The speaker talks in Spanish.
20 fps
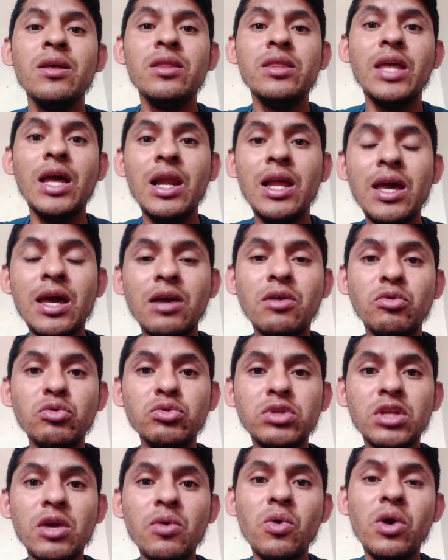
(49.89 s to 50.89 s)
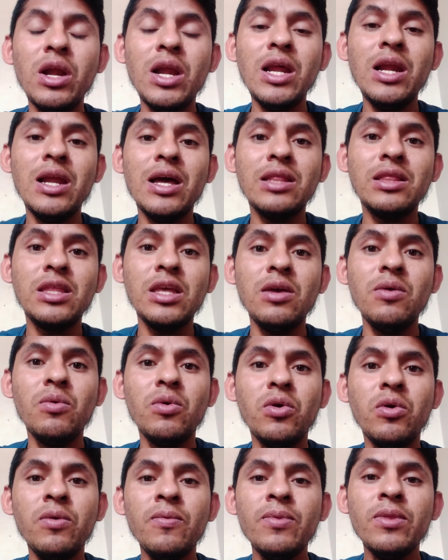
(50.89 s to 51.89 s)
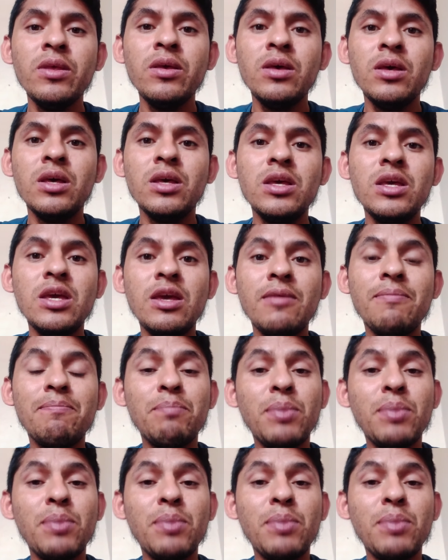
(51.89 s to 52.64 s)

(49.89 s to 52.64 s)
del Ejecutivo en Legislativo y,